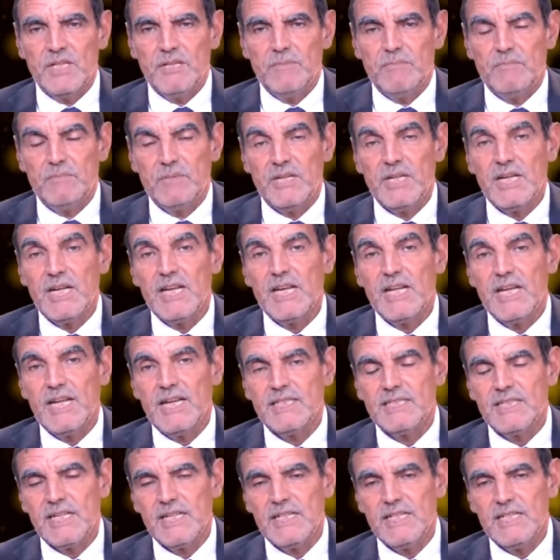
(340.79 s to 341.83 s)
من
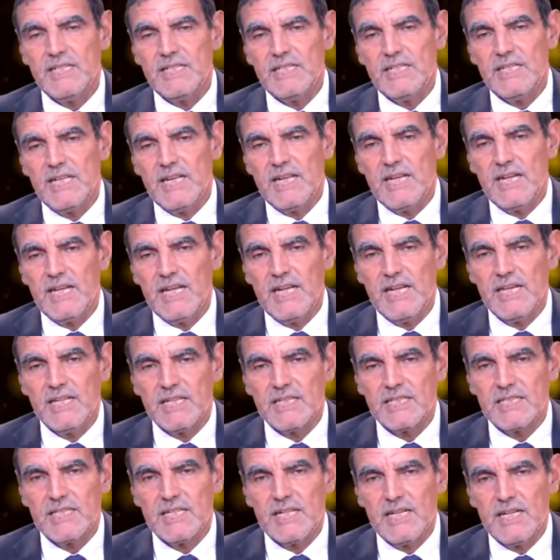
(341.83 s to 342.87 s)
الأحسن يعني ألا
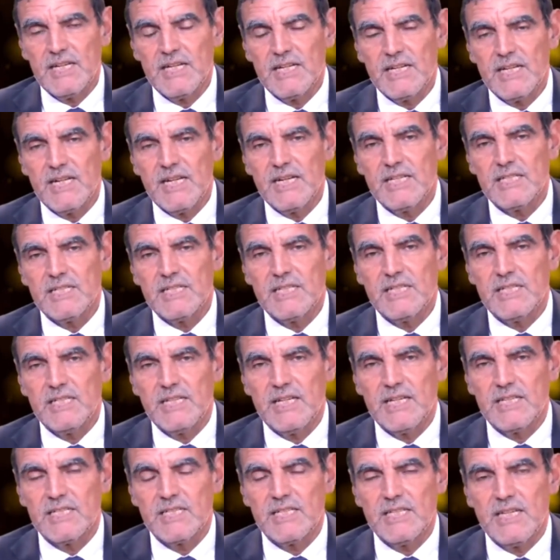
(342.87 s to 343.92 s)
يغسل الناس
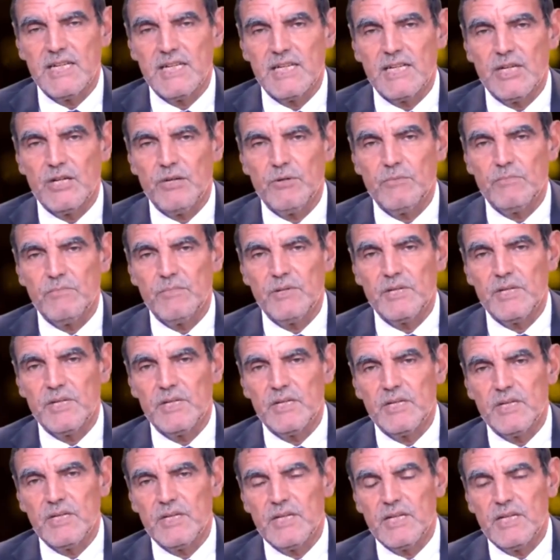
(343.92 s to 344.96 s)
يعني أسنانهم
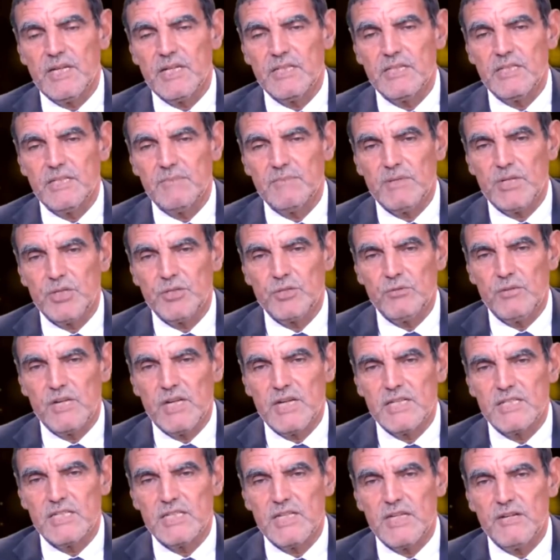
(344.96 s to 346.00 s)
بهذه معجون
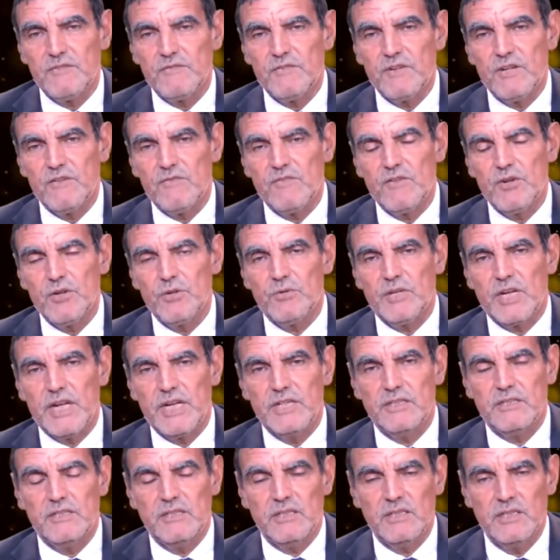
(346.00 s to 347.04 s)
الأسنان فيه
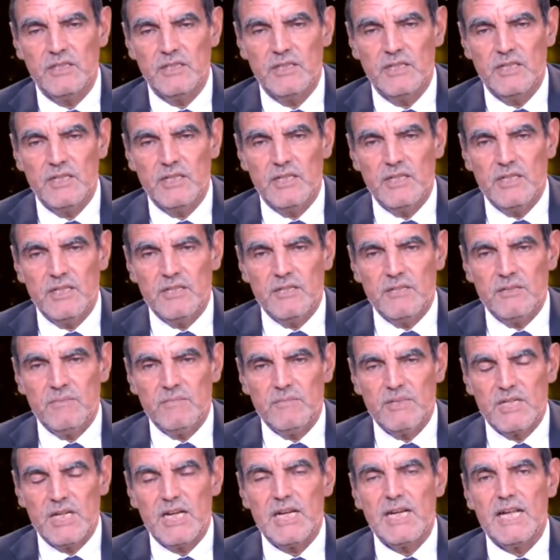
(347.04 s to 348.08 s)
الفليورايد
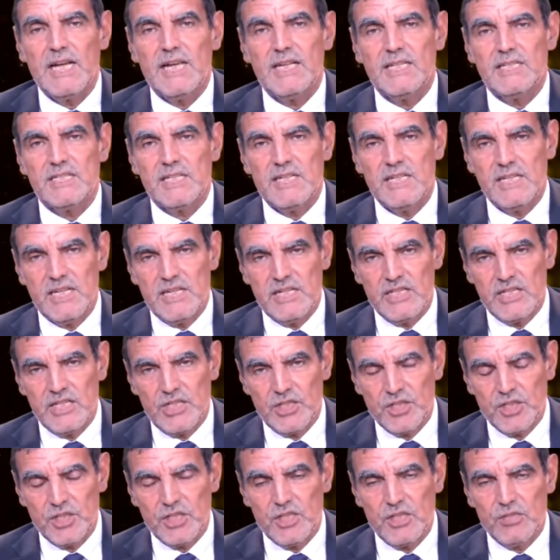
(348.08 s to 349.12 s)
من الأحسن أن
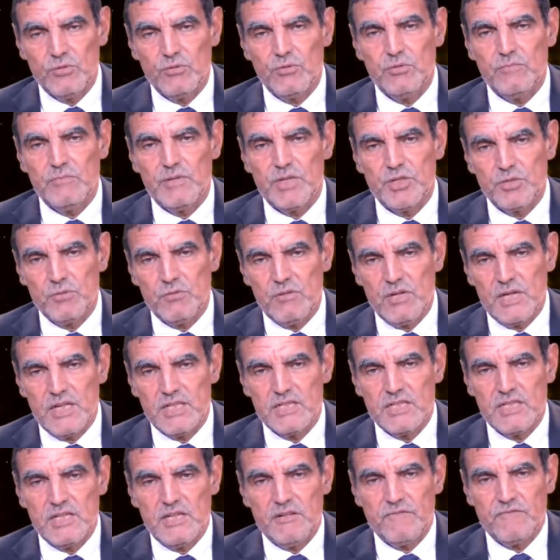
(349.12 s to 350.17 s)
يشتروا معجون
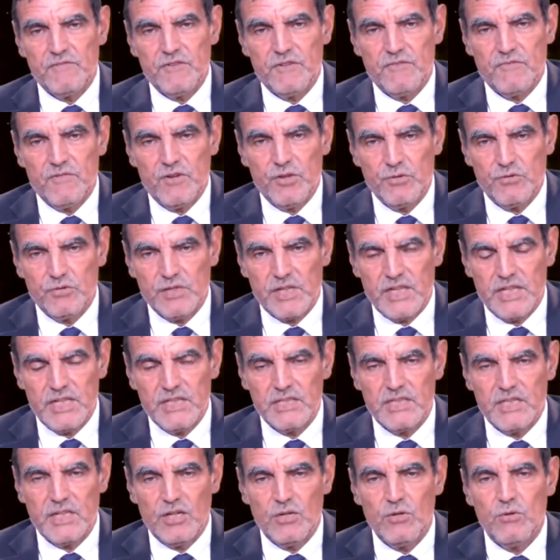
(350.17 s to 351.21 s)
الأسنان فيه
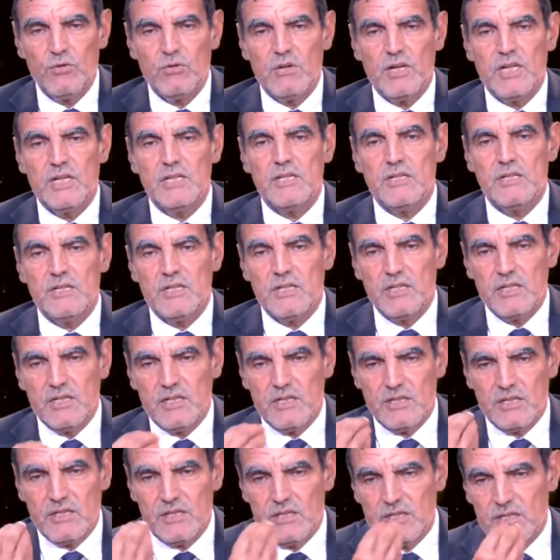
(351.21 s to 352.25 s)
فليورايد أو أن
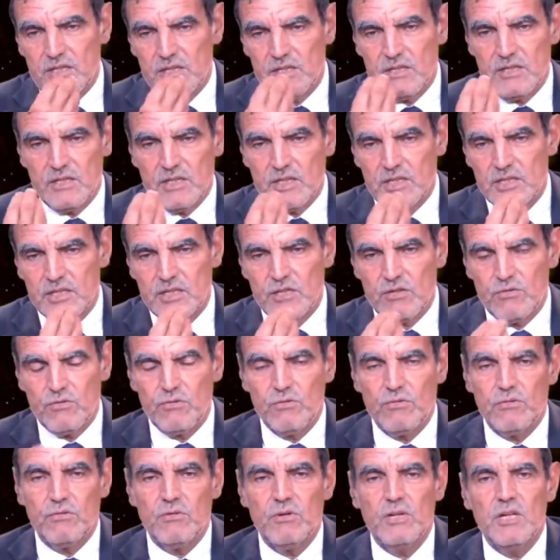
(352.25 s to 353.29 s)
آه،
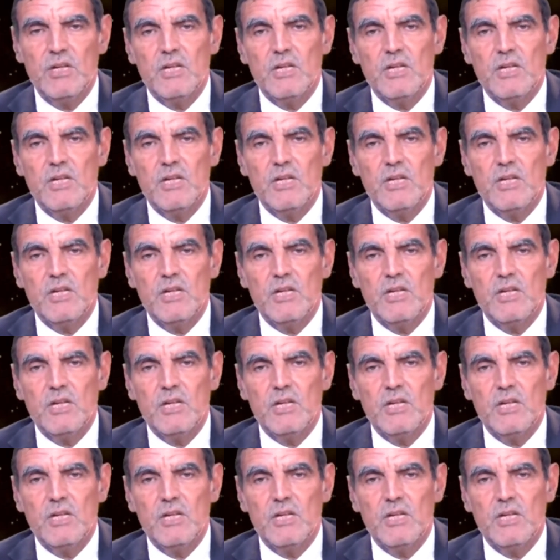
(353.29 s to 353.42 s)
يغسلوا